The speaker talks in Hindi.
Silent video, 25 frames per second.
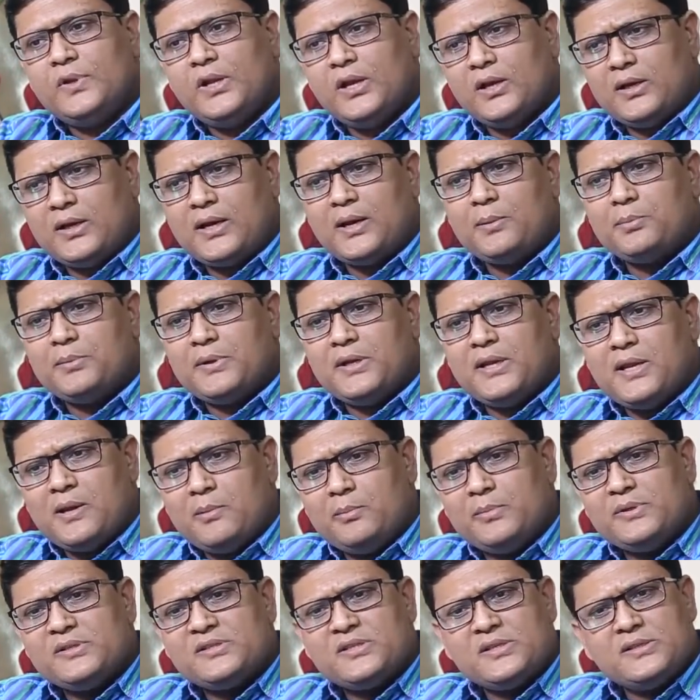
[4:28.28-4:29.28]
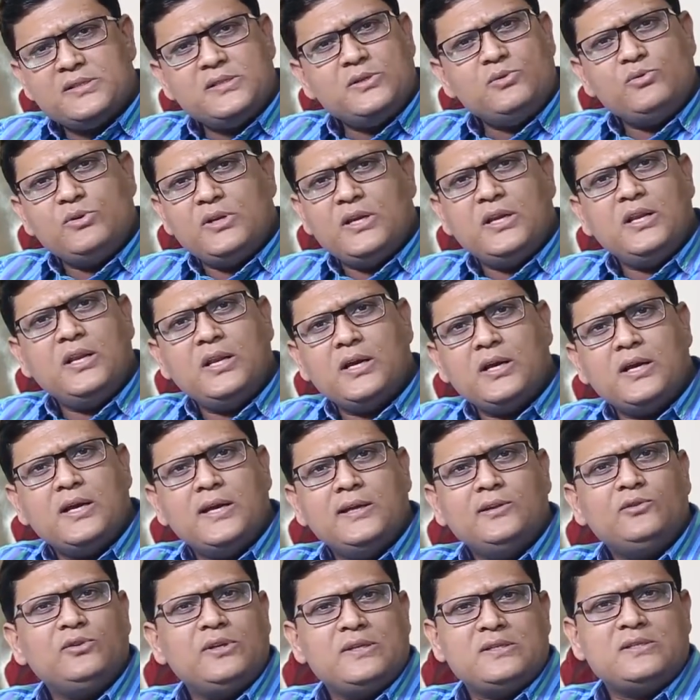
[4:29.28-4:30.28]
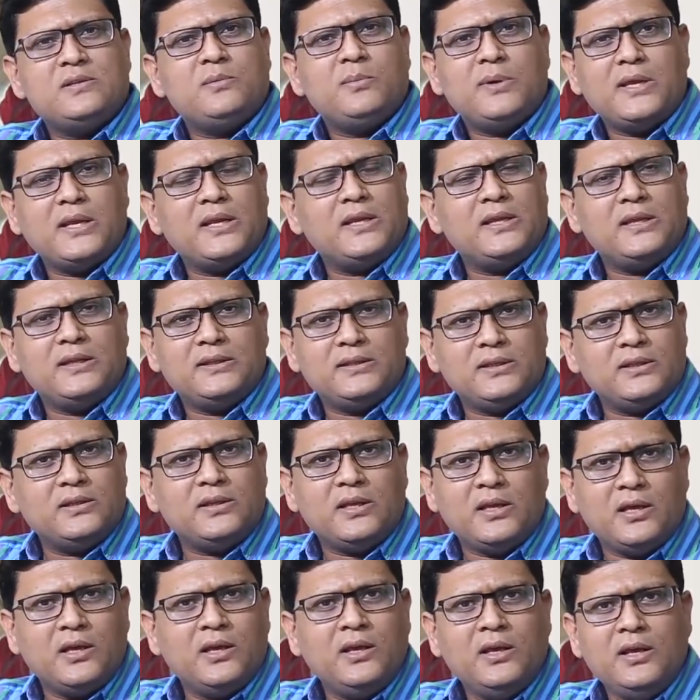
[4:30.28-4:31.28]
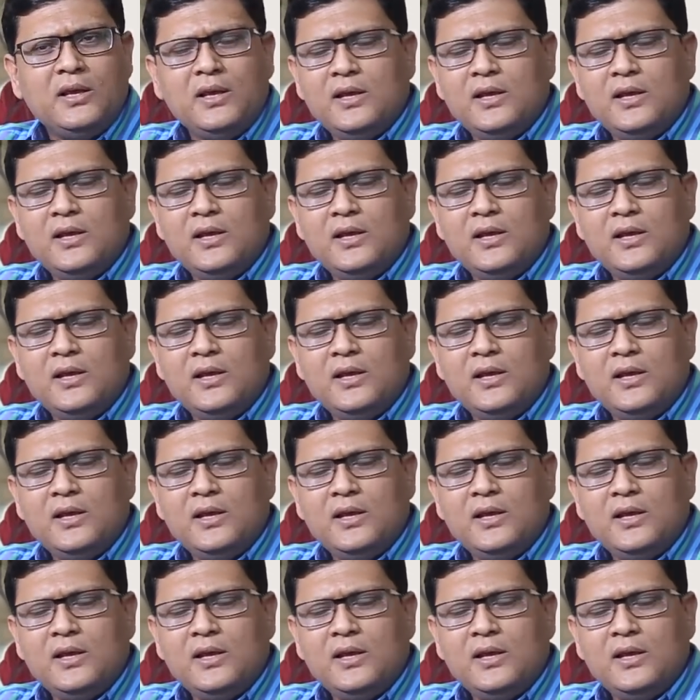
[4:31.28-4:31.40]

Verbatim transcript: अगर आपके नाम में सचिव नहीं लगा है तो ऐसा माना जाता था